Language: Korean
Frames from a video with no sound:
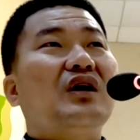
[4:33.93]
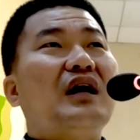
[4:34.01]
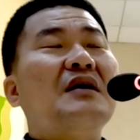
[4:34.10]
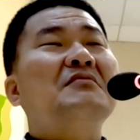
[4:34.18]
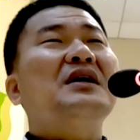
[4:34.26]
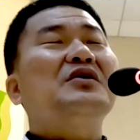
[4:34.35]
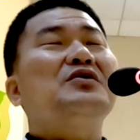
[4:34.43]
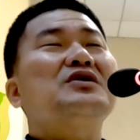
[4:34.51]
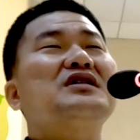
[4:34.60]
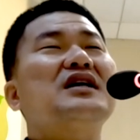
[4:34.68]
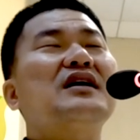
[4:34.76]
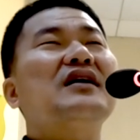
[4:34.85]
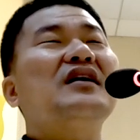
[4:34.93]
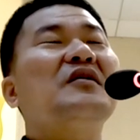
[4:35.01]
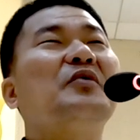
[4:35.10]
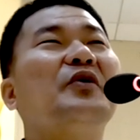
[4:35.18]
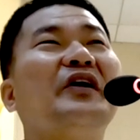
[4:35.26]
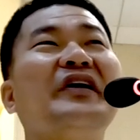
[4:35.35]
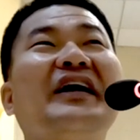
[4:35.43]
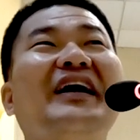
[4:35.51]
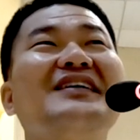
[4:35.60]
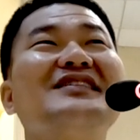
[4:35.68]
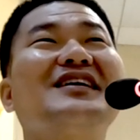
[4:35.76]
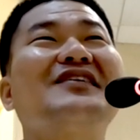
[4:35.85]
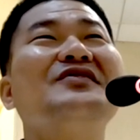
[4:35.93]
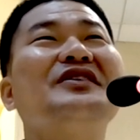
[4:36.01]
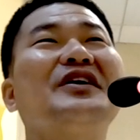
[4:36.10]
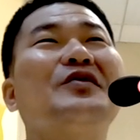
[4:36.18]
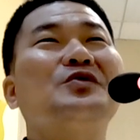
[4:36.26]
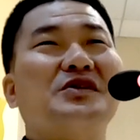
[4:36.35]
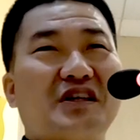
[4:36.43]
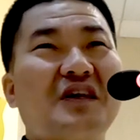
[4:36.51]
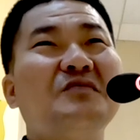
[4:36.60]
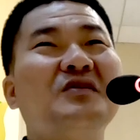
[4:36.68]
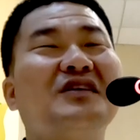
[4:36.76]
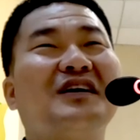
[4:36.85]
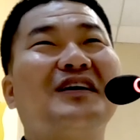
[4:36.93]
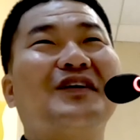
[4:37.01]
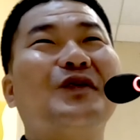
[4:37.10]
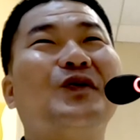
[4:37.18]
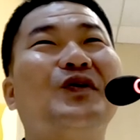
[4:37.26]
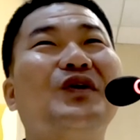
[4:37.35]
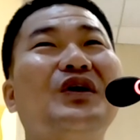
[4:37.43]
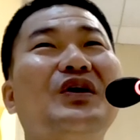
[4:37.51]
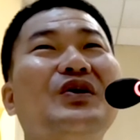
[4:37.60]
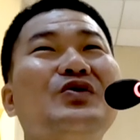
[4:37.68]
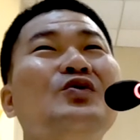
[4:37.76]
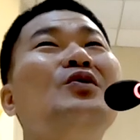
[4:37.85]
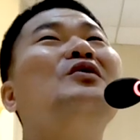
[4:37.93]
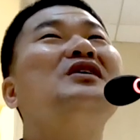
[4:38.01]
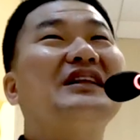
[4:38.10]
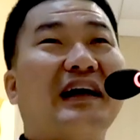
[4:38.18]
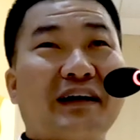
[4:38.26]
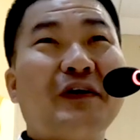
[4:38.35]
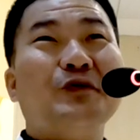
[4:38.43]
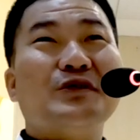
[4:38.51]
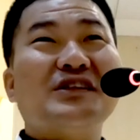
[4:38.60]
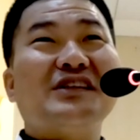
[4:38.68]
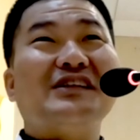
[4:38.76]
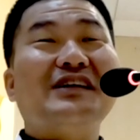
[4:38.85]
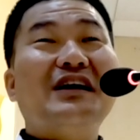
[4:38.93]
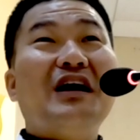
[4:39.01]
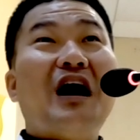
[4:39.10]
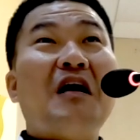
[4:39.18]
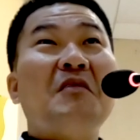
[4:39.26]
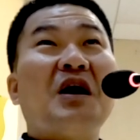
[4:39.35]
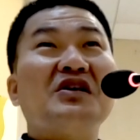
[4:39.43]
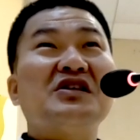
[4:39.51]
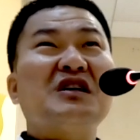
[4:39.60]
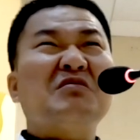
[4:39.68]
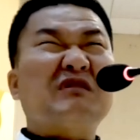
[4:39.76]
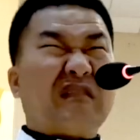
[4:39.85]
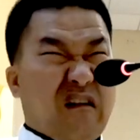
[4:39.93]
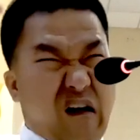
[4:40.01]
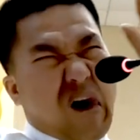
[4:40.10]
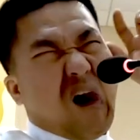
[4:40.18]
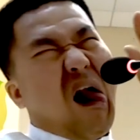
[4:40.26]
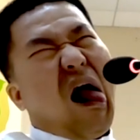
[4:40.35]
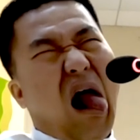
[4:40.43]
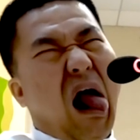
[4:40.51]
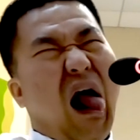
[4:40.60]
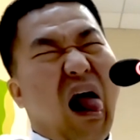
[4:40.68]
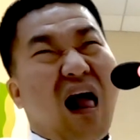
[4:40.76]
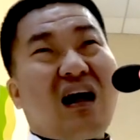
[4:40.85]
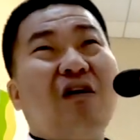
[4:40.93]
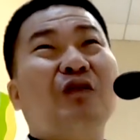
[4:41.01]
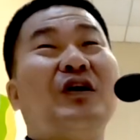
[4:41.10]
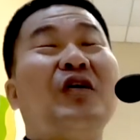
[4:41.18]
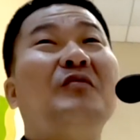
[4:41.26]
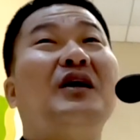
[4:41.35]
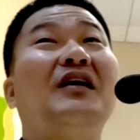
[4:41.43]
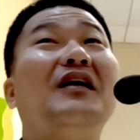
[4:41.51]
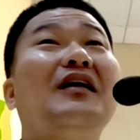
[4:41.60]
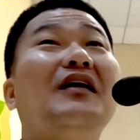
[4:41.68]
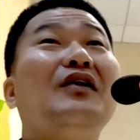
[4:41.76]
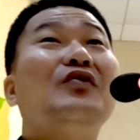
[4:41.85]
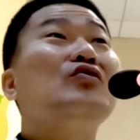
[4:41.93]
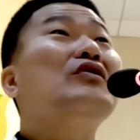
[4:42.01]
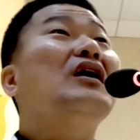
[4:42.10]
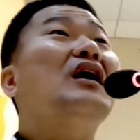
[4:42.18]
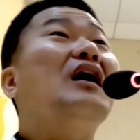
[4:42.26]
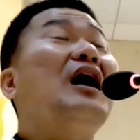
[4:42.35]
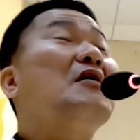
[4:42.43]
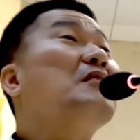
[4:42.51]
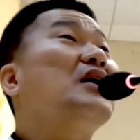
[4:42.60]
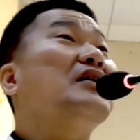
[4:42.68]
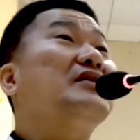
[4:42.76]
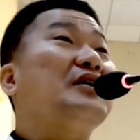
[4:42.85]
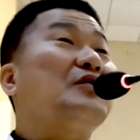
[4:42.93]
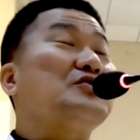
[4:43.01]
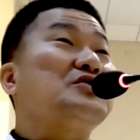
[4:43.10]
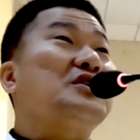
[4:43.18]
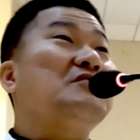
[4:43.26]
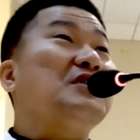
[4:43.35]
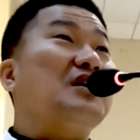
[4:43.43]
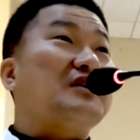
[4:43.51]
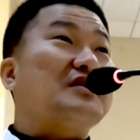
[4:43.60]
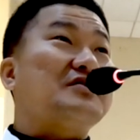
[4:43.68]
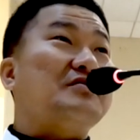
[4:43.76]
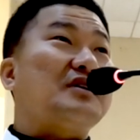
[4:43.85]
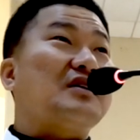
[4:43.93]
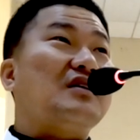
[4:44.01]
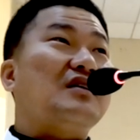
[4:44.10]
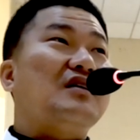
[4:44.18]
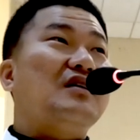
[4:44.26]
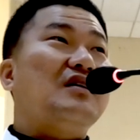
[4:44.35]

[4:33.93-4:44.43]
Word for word: 악마도 착하게 보여야 사람들이 꼬시킴을 당하고 유혹을 당해오지 악마가 시작부터 으악! 하고 나오면 누가 악마한테 꼬시킴 당하겠습니까?